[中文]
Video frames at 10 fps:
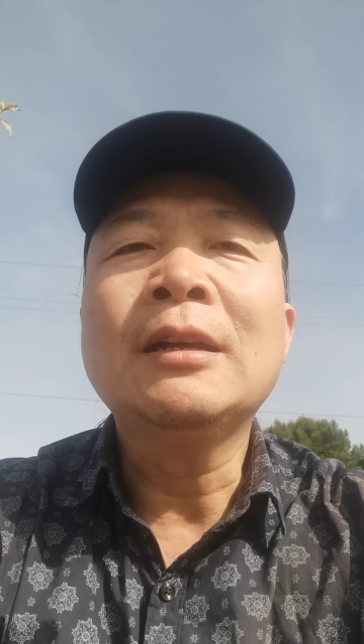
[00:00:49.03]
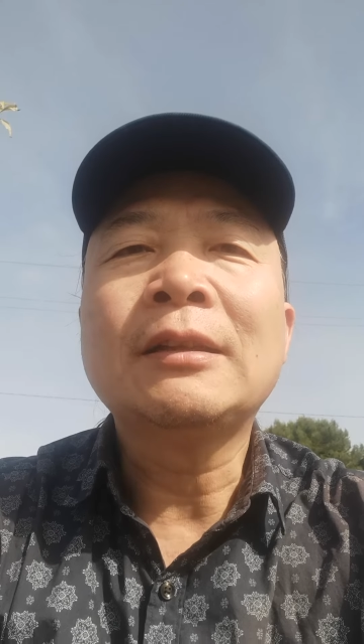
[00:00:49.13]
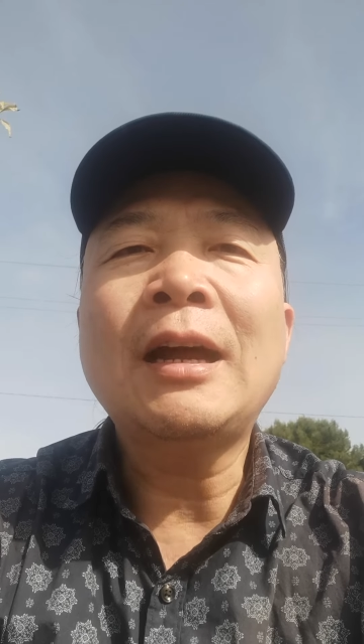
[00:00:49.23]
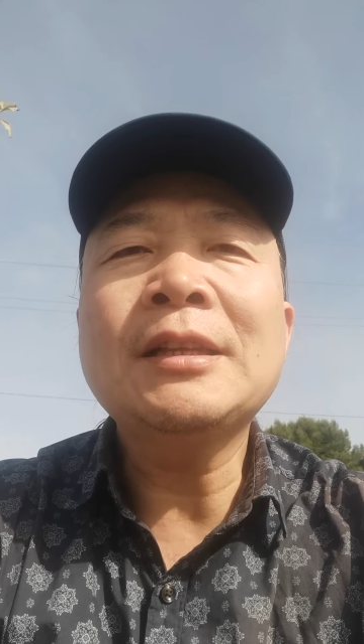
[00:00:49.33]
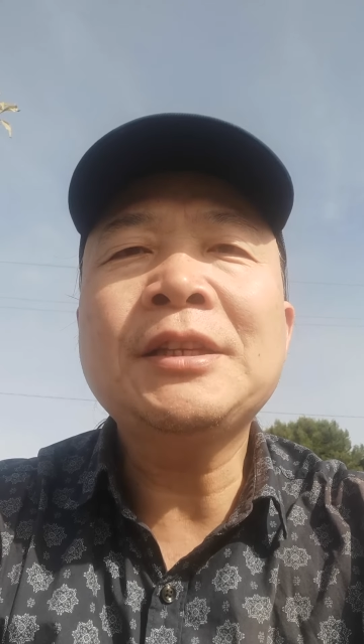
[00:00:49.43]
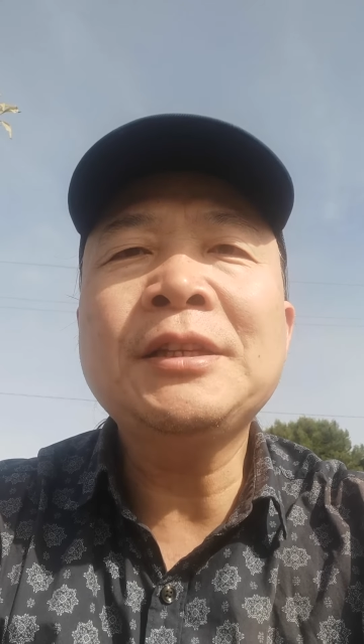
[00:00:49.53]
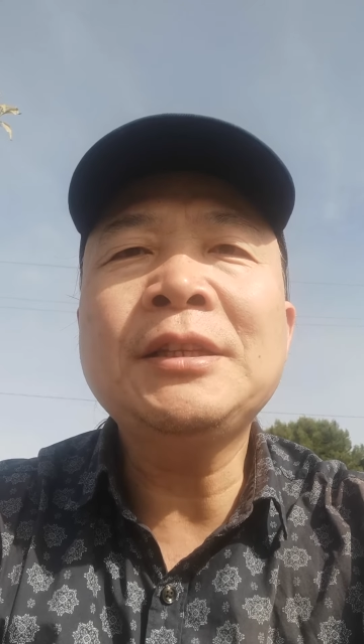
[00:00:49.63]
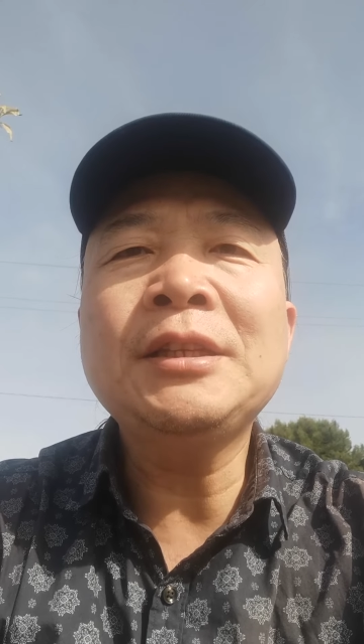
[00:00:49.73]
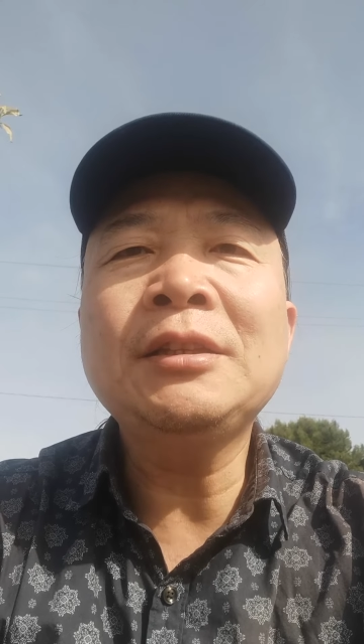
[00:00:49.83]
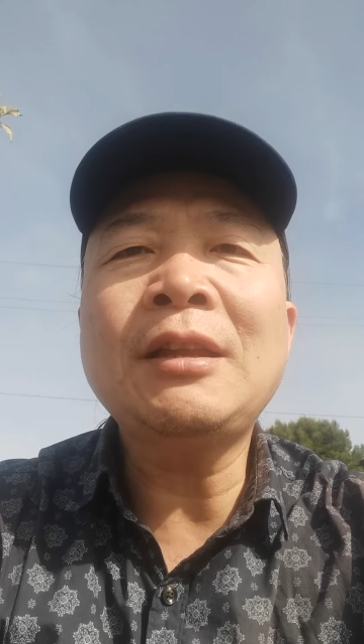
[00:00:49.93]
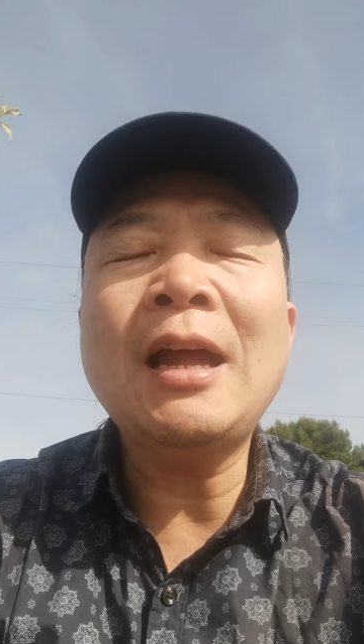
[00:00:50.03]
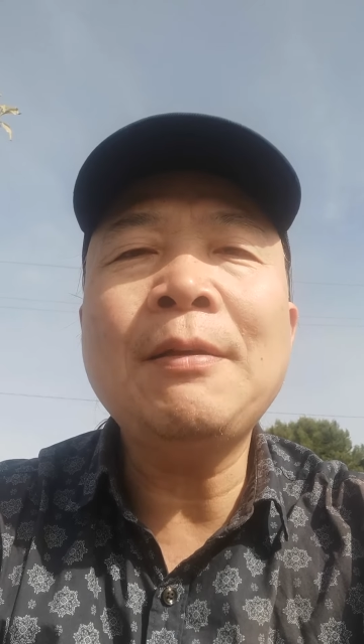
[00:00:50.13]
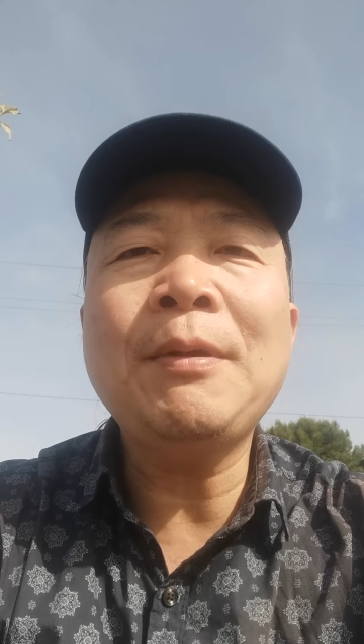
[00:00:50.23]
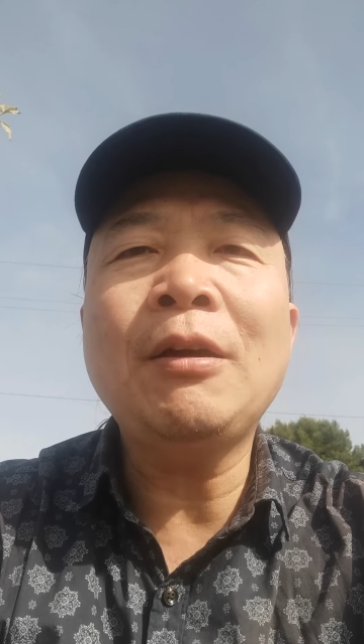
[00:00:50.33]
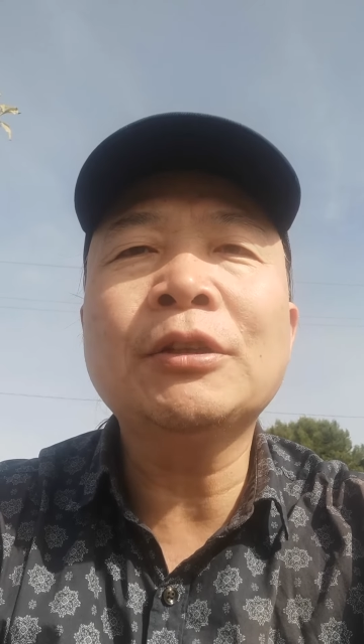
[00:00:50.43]
它仅仅代
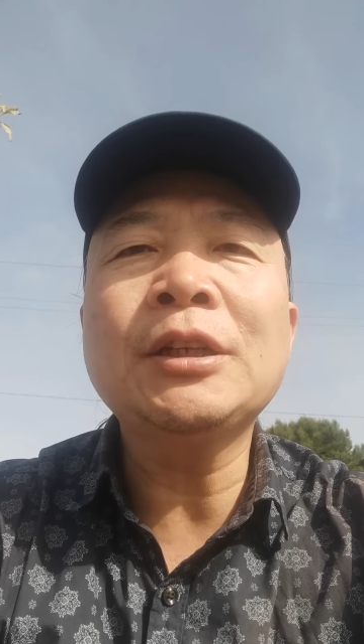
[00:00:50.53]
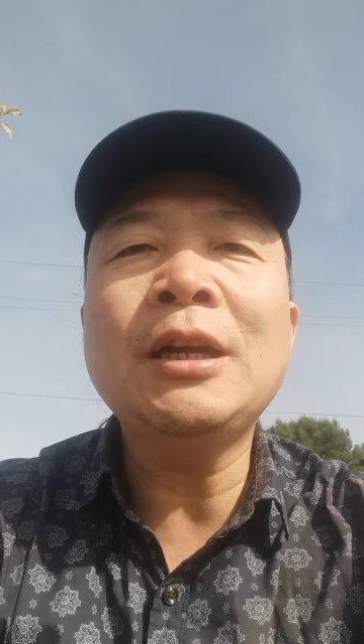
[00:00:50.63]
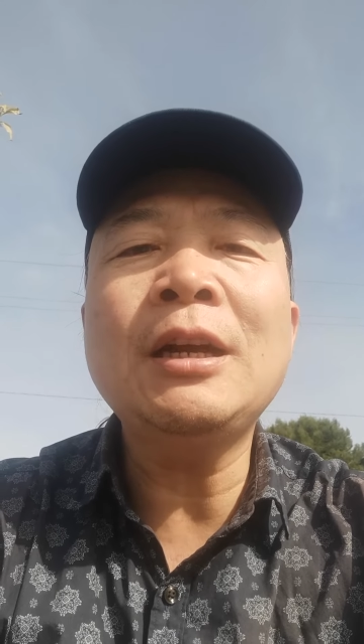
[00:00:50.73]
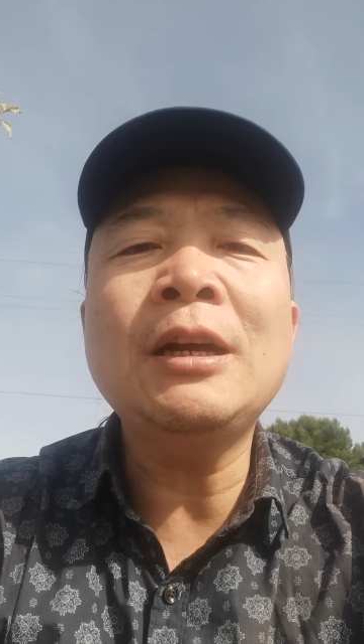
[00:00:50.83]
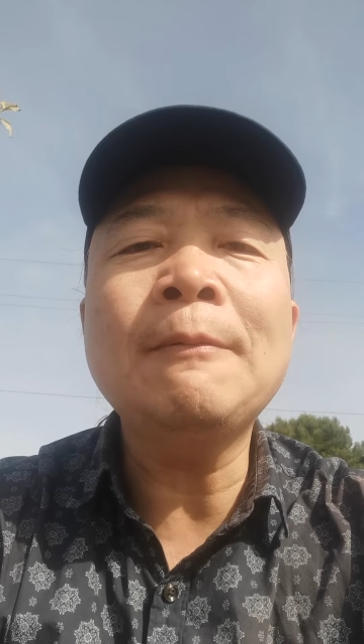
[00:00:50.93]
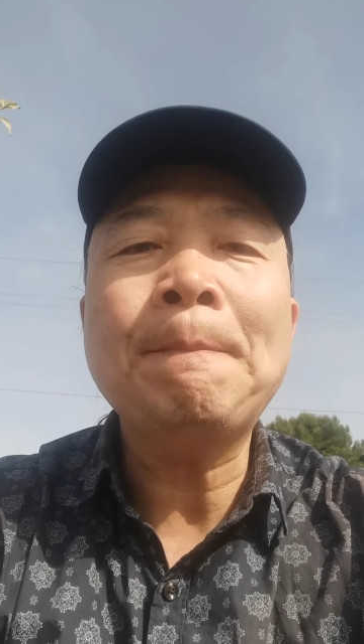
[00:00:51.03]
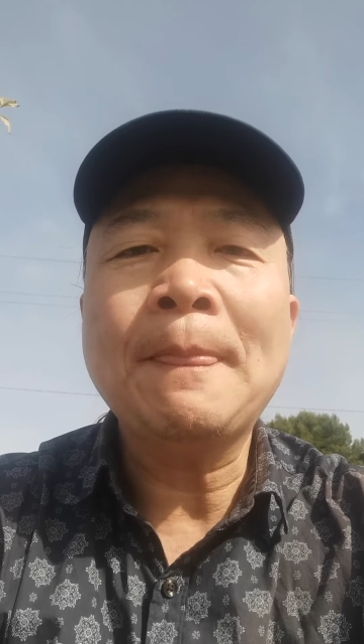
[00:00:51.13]
表着